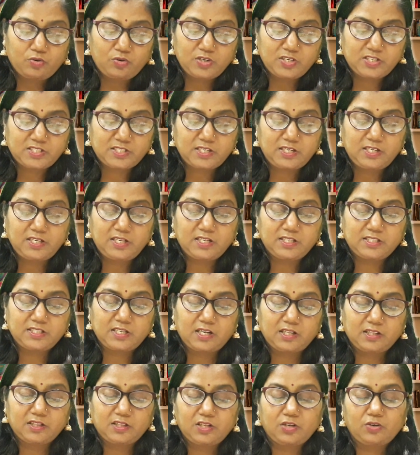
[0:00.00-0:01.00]
को इसलिए
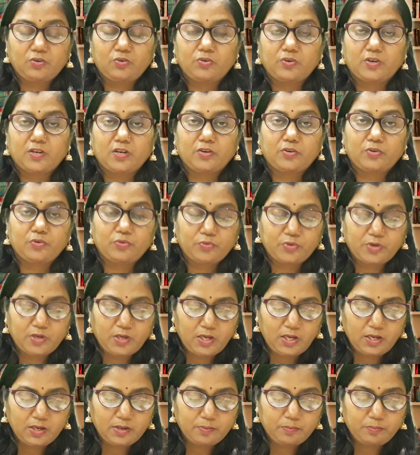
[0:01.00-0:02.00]
जानते होंगे
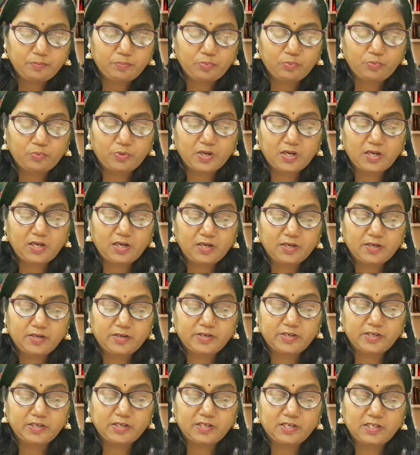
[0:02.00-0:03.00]
क्योंकि पूरे
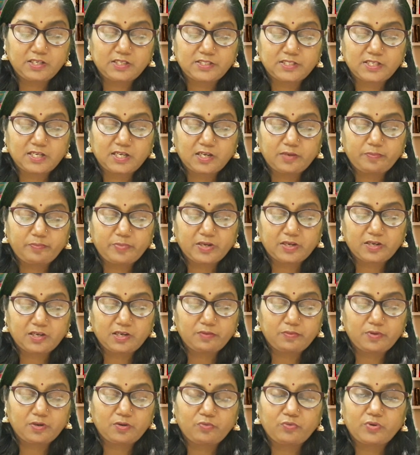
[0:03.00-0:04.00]
टिहरी शहर में
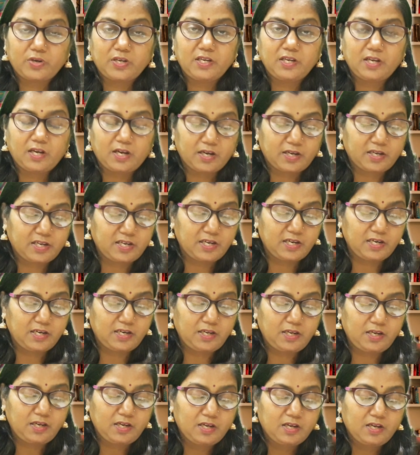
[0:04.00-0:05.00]
केवल वही
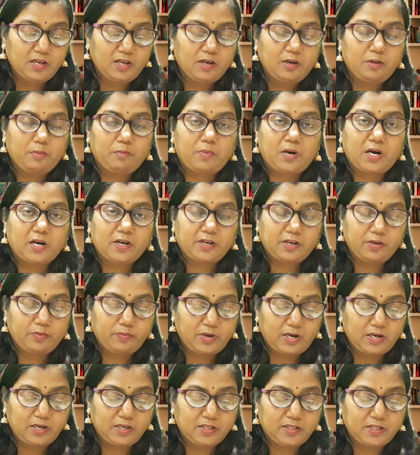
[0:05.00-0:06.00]
अकेली माटी
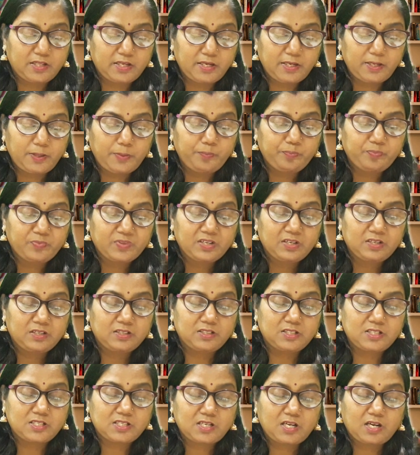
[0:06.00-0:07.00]
वाली थी
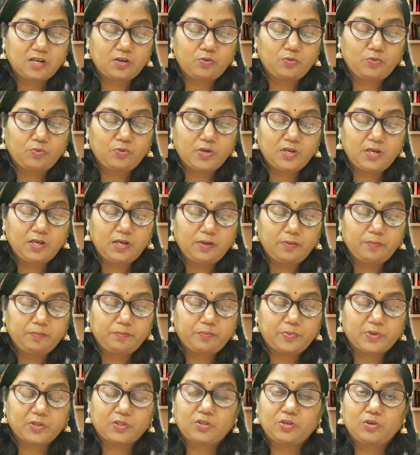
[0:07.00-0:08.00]
जिसका कोई
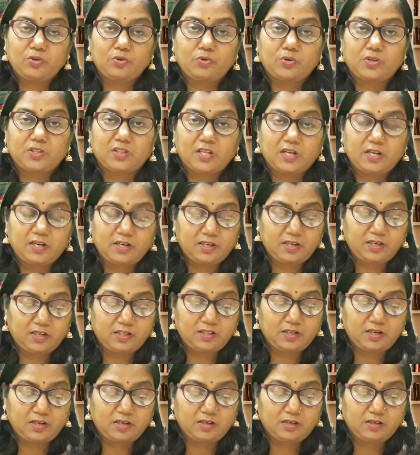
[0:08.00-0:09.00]
प्रतियोगिता नहीं
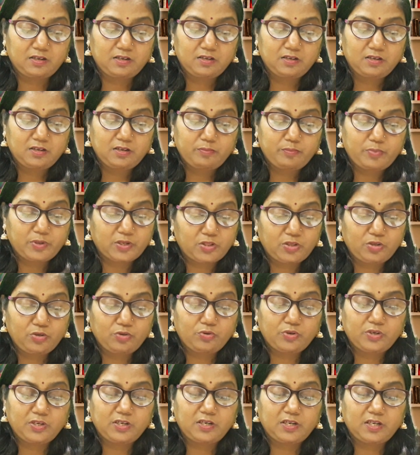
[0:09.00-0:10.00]
था
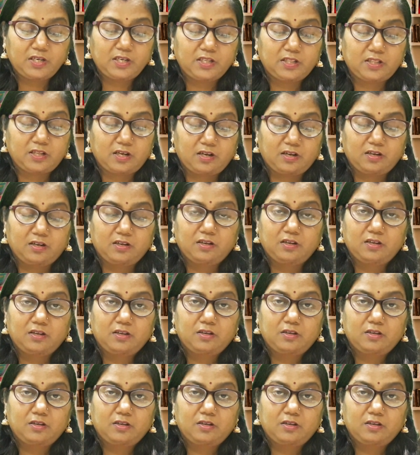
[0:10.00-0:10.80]
प्रतियोगी नहीं था